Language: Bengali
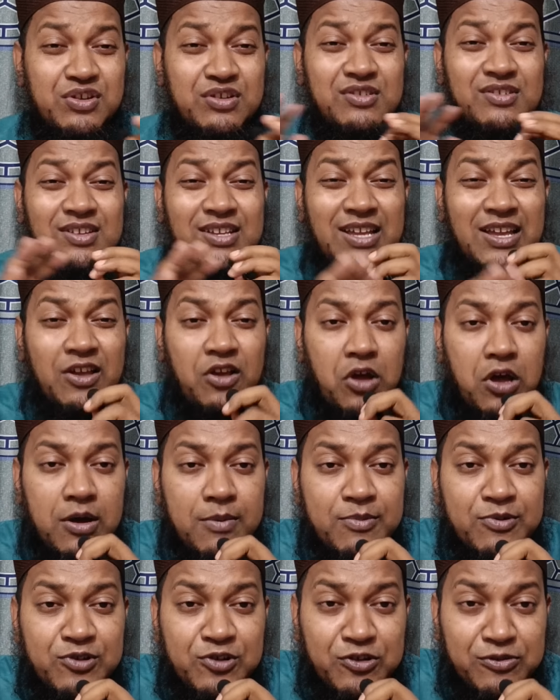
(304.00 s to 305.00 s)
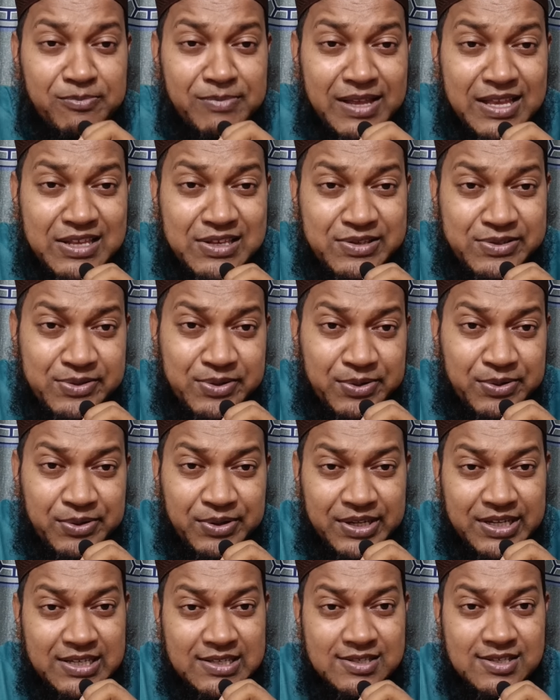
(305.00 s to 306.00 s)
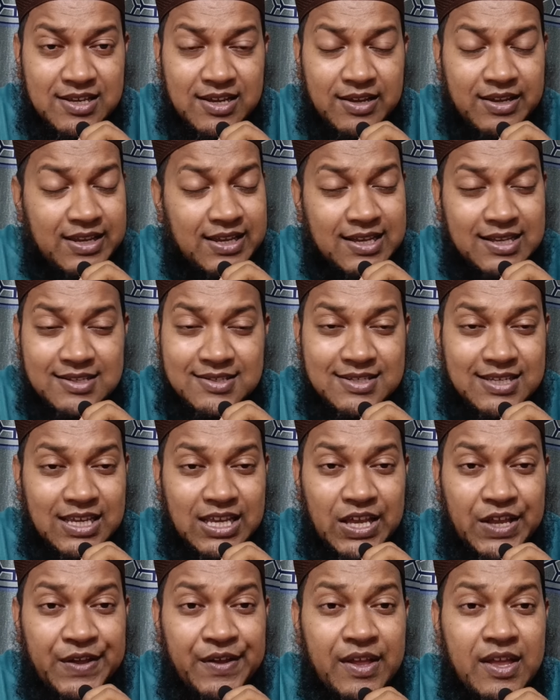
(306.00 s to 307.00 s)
সঙ্গে কবুল মেঞ্জুর হয়ে গিয়েছে